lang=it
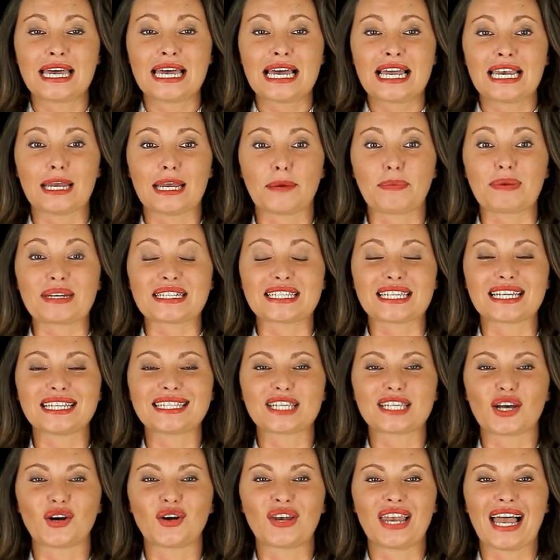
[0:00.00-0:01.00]
La
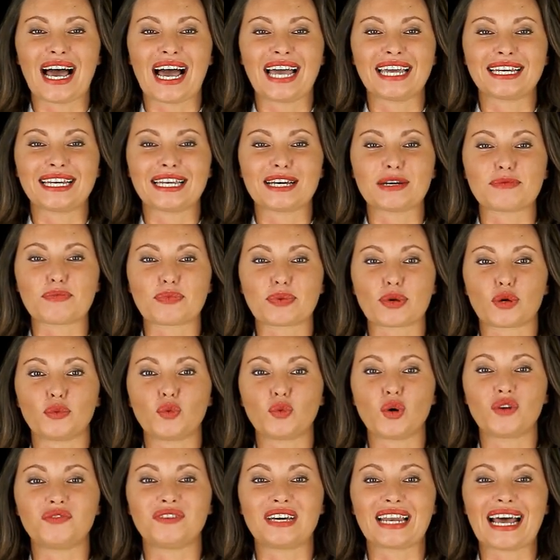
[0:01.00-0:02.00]
presenza online
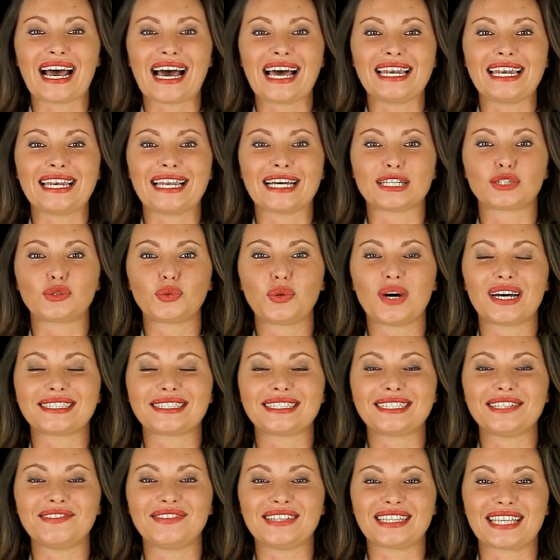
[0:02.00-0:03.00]
promuoverà la tua
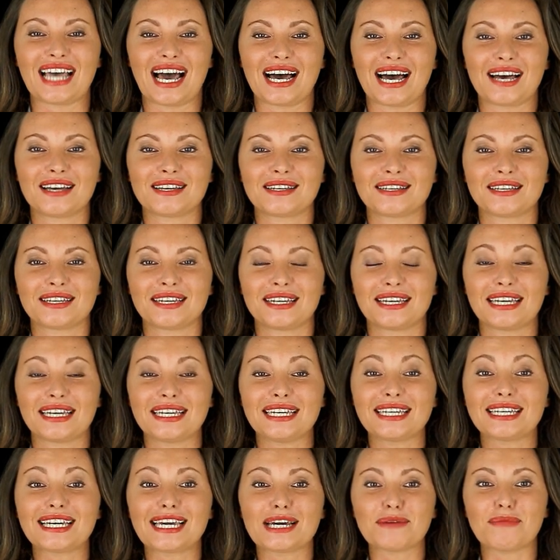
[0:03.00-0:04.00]
attività.
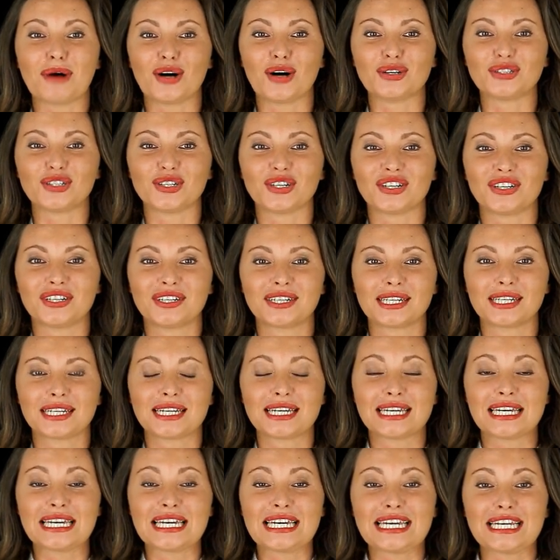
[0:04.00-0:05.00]
In che modo?
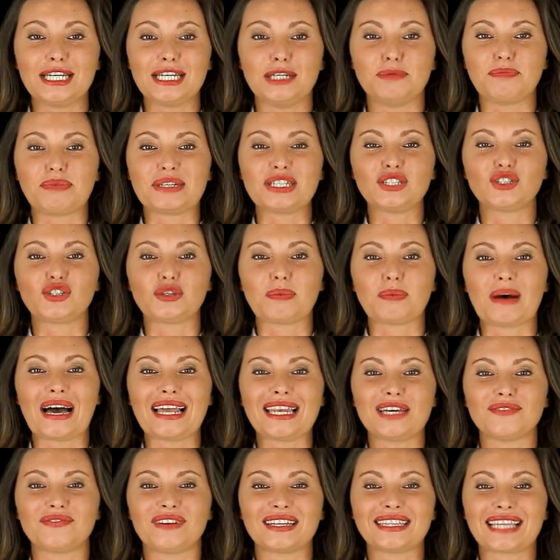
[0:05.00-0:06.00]
Il
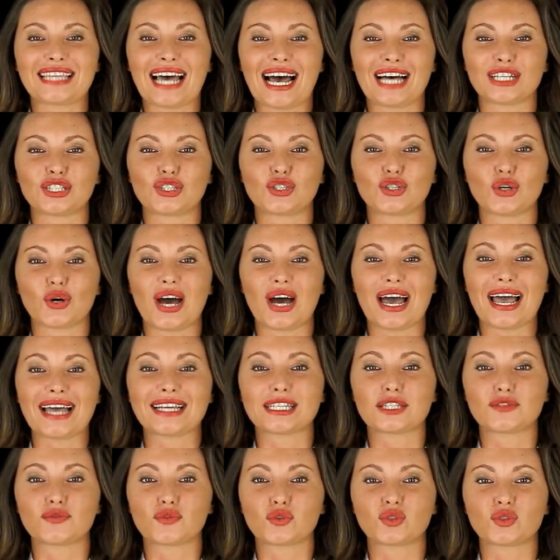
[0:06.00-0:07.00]
principale vantaggio è
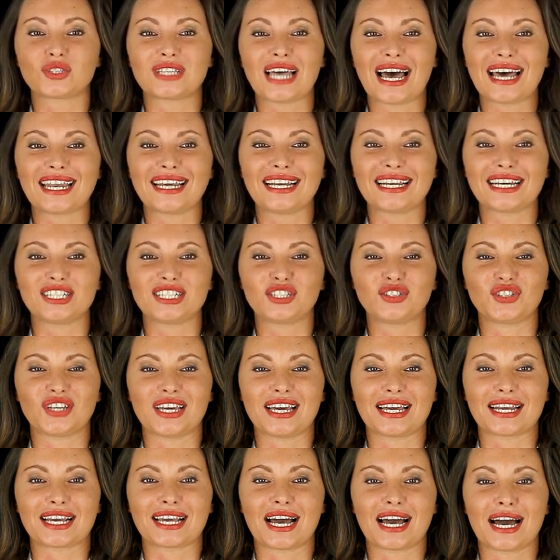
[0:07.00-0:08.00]
sfruttare la
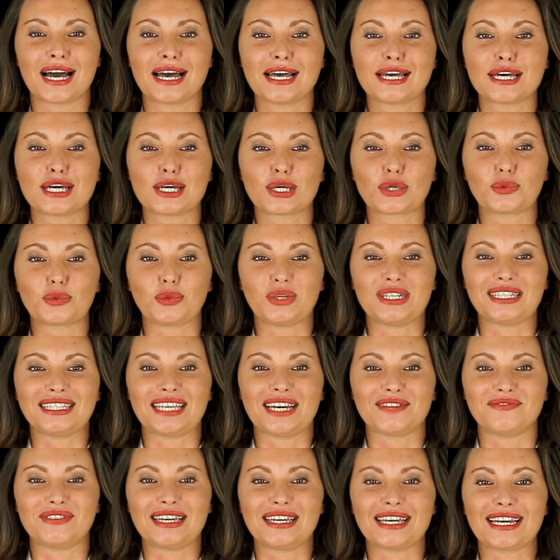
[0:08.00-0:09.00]
ricerca, quindi
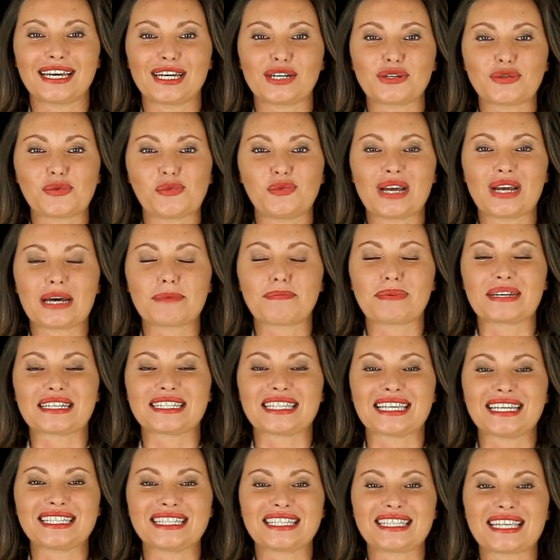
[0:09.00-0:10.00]
avere una
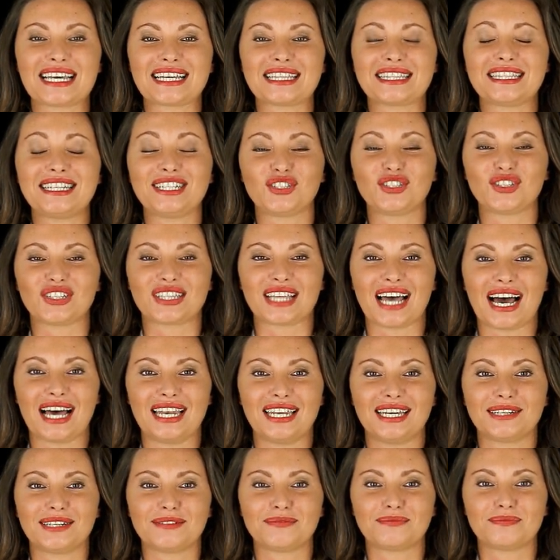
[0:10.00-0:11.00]
presenza
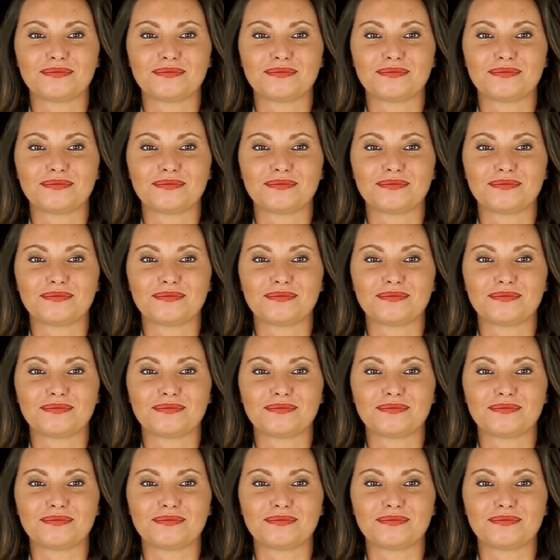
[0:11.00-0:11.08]
digitale.